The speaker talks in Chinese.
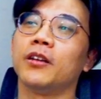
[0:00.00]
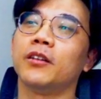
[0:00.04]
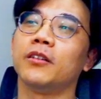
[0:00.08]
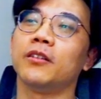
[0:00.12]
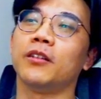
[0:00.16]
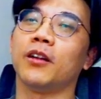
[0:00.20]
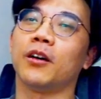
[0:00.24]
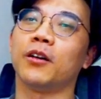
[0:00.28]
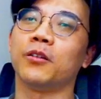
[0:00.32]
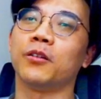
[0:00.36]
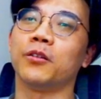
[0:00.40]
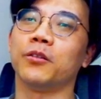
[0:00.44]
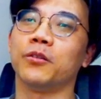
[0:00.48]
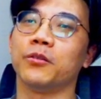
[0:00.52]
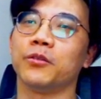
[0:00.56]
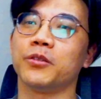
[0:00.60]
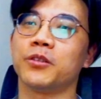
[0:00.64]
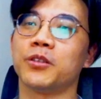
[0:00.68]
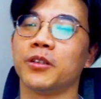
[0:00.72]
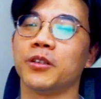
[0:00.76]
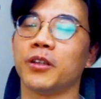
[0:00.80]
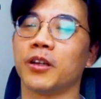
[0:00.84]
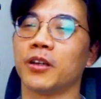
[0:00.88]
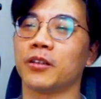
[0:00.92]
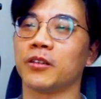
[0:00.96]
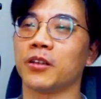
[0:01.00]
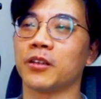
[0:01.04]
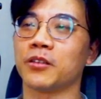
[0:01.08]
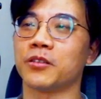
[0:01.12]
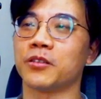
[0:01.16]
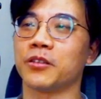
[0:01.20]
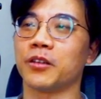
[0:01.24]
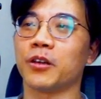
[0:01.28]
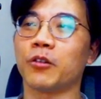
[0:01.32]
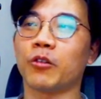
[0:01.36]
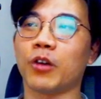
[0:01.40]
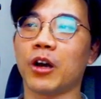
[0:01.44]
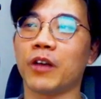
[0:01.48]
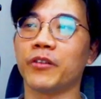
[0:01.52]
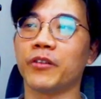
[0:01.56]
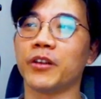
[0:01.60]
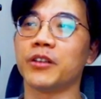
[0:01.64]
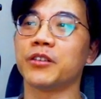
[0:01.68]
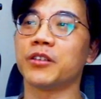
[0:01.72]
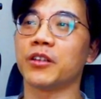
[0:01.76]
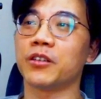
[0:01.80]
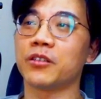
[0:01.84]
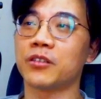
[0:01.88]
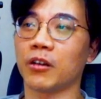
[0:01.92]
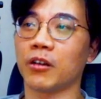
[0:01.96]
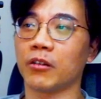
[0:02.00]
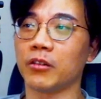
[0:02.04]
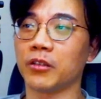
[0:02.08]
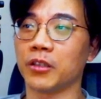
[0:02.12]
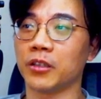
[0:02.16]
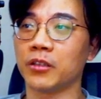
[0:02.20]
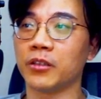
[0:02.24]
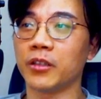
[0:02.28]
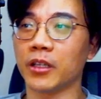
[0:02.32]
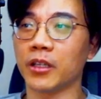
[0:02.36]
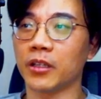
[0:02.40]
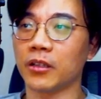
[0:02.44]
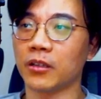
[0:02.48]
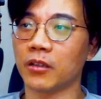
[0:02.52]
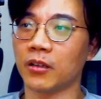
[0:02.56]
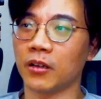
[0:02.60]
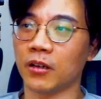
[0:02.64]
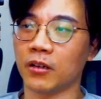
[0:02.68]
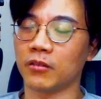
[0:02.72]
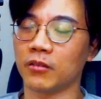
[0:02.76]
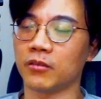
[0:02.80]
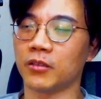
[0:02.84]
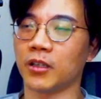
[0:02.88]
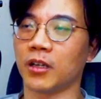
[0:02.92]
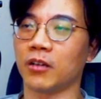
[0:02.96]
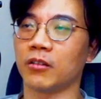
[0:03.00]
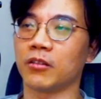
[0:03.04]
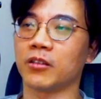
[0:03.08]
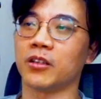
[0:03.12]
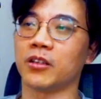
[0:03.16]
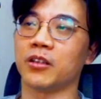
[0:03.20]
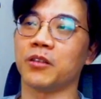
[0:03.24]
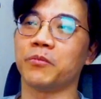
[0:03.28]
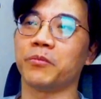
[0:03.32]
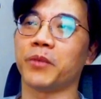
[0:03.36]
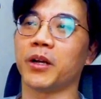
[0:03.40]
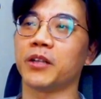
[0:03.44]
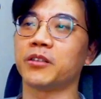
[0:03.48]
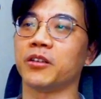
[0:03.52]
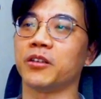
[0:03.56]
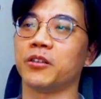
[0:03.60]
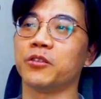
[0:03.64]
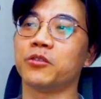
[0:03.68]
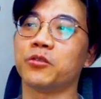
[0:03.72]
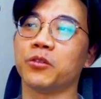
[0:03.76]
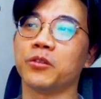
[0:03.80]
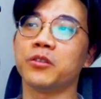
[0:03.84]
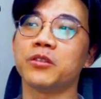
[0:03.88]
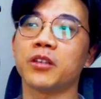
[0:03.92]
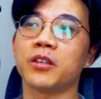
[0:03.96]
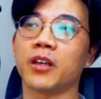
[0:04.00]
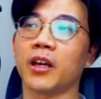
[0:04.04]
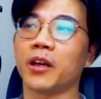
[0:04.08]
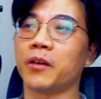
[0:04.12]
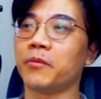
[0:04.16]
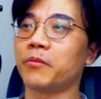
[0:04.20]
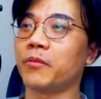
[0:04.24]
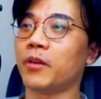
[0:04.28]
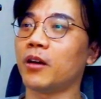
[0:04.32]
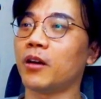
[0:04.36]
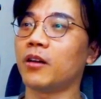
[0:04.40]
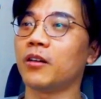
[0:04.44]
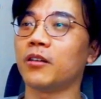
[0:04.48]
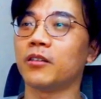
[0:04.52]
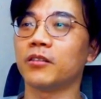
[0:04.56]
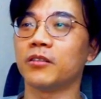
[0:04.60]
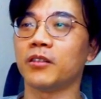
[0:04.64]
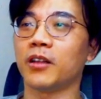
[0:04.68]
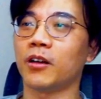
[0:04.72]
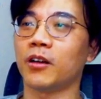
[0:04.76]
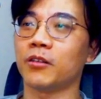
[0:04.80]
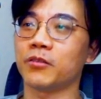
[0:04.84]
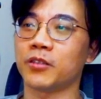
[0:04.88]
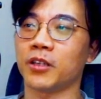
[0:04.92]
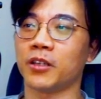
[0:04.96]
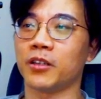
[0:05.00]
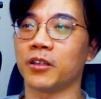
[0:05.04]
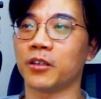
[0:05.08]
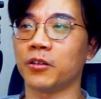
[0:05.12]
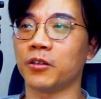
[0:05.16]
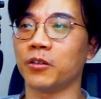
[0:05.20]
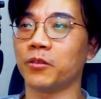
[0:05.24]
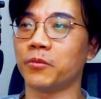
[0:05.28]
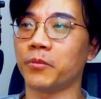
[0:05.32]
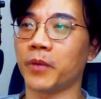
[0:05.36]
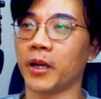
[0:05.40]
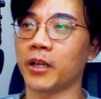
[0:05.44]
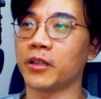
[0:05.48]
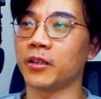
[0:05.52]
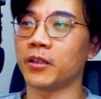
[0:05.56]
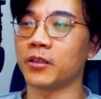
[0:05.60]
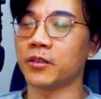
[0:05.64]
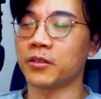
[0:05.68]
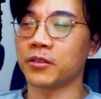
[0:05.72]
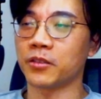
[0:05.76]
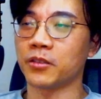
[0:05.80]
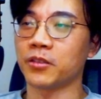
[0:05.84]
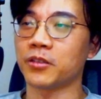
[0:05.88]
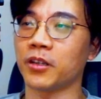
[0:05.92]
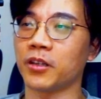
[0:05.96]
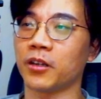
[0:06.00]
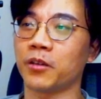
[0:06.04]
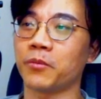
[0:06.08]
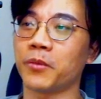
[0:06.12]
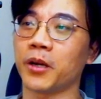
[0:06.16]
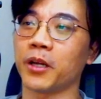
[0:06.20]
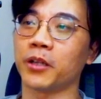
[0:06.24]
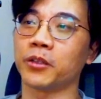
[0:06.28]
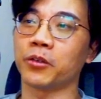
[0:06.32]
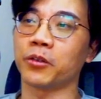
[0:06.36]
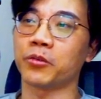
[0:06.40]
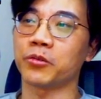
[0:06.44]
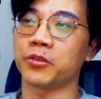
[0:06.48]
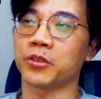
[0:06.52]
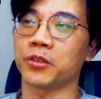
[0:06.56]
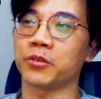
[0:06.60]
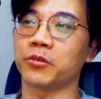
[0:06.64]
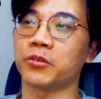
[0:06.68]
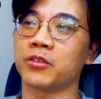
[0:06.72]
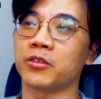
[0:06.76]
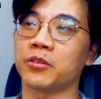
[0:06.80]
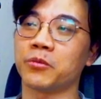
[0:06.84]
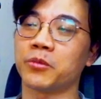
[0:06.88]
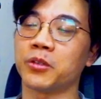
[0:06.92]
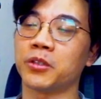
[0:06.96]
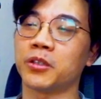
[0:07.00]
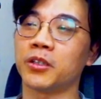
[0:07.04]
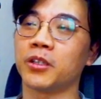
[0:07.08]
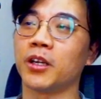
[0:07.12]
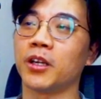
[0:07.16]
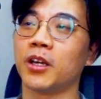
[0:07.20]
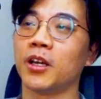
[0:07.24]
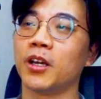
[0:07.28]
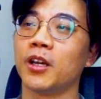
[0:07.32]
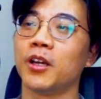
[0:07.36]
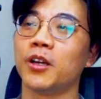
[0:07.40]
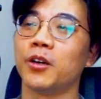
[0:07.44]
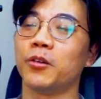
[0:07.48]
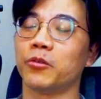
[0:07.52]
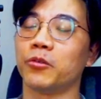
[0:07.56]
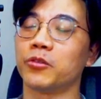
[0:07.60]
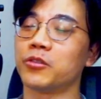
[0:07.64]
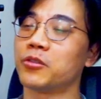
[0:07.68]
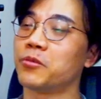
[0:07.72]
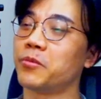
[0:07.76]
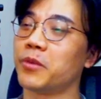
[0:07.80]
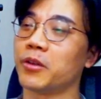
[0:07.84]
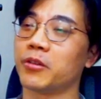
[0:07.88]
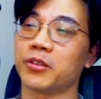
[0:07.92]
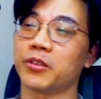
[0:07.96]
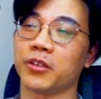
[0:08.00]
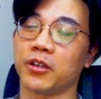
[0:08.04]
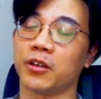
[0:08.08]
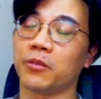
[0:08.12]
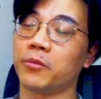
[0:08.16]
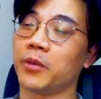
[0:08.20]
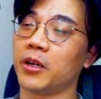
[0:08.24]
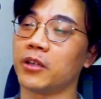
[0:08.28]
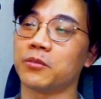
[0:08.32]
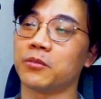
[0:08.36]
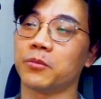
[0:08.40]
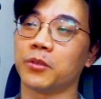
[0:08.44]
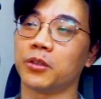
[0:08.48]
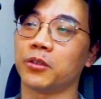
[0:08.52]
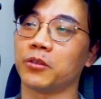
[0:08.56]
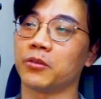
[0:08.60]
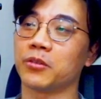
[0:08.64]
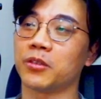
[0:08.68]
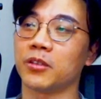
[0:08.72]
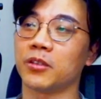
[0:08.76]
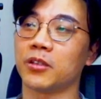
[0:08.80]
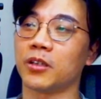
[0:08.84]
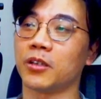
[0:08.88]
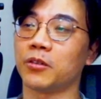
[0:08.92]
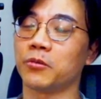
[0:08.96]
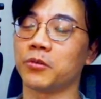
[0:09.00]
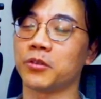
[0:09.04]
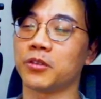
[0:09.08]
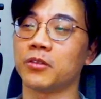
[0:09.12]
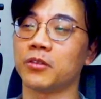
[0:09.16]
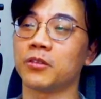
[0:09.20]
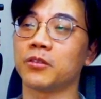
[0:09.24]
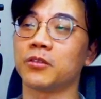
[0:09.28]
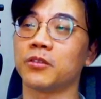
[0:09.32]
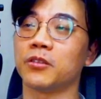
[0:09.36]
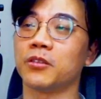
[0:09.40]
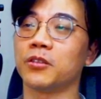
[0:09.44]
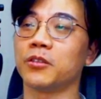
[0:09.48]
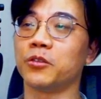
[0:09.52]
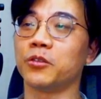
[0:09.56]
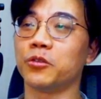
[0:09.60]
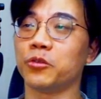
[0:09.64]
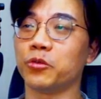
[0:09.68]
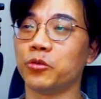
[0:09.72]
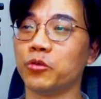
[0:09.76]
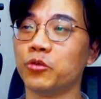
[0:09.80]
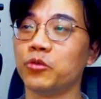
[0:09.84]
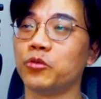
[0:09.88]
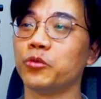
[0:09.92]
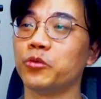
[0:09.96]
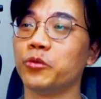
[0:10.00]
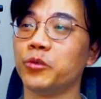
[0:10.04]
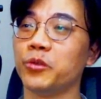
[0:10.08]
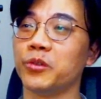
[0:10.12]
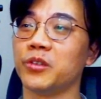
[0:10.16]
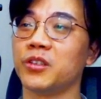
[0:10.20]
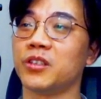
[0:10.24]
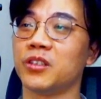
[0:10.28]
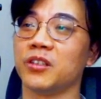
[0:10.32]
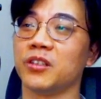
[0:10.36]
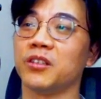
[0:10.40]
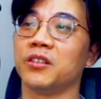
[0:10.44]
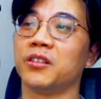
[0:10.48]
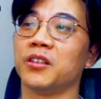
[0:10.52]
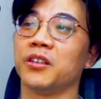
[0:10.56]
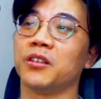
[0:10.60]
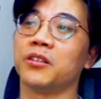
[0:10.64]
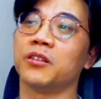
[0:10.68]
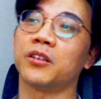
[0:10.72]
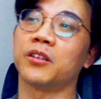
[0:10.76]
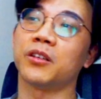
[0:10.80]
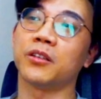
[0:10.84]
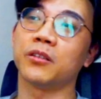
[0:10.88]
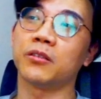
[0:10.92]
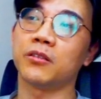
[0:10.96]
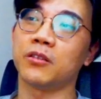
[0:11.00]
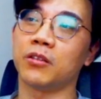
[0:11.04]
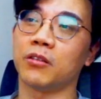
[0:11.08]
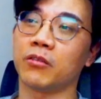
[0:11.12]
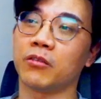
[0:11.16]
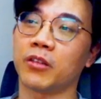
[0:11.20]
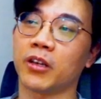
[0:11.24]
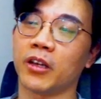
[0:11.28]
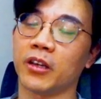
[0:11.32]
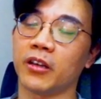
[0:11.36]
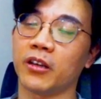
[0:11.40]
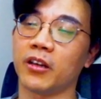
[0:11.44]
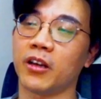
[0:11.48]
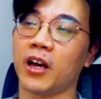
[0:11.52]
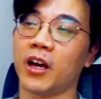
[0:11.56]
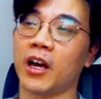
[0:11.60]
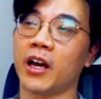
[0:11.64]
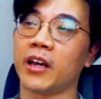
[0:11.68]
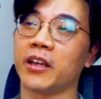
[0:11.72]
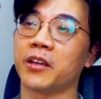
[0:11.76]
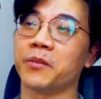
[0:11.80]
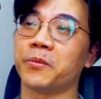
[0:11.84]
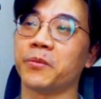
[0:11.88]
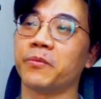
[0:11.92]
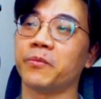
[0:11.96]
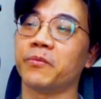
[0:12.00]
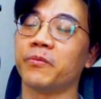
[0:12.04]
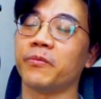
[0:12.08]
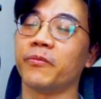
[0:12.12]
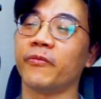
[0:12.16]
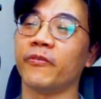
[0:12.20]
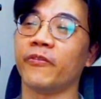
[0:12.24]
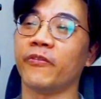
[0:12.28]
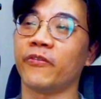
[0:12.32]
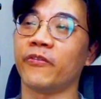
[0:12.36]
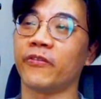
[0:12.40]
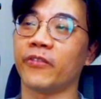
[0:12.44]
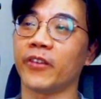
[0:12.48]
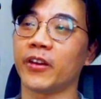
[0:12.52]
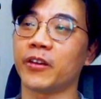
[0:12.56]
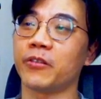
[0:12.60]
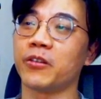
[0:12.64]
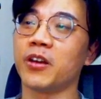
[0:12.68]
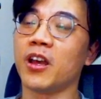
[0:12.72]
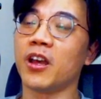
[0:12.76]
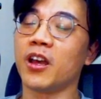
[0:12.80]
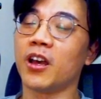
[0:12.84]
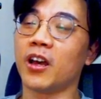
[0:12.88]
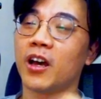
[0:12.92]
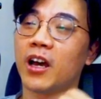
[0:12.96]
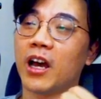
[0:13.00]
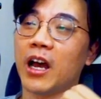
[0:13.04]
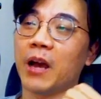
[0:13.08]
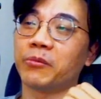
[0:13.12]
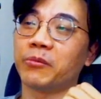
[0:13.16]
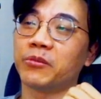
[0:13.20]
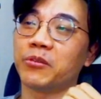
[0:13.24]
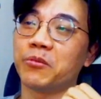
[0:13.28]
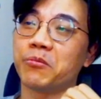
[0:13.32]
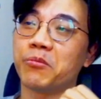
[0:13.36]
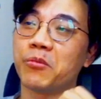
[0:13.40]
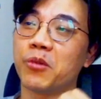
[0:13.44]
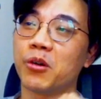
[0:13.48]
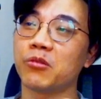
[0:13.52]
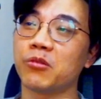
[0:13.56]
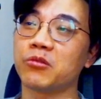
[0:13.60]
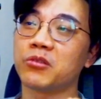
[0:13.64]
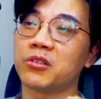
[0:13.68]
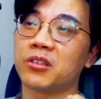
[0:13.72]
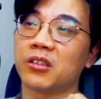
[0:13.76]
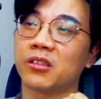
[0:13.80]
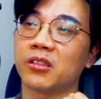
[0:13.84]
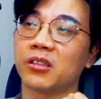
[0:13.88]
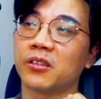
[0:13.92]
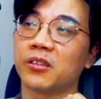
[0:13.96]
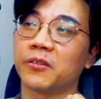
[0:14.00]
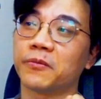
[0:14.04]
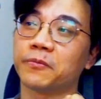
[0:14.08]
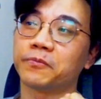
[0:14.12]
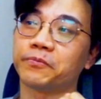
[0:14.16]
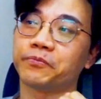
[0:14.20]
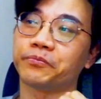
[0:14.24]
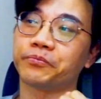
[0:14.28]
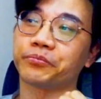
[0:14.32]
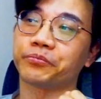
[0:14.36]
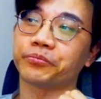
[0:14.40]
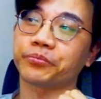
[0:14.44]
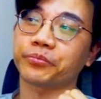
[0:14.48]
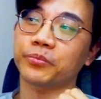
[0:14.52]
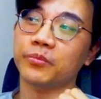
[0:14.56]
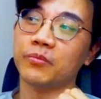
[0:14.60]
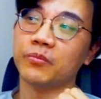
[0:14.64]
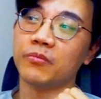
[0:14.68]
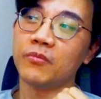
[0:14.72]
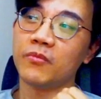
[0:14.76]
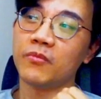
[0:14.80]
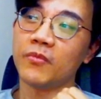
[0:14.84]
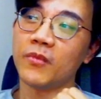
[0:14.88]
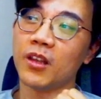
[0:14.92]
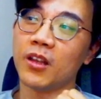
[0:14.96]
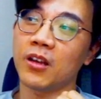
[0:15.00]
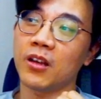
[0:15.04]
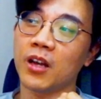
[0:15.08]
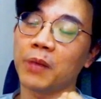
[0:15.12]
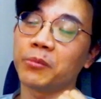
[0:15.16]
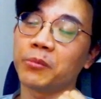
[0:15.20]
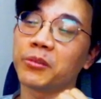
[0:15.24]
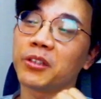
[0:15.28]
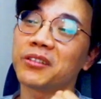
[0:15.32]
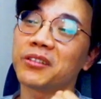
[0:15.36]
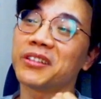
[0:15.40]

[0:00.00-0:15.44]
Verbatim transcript: 然后尽量让自己的花费减少一点点啊，然后可能把钱存起来嘛，然后才能够买一点自己想要买的东西或什么的。我是没有想要买什么东西的，我真的是一个物欲极低的人。OK，I am very, I'm the most, I'm the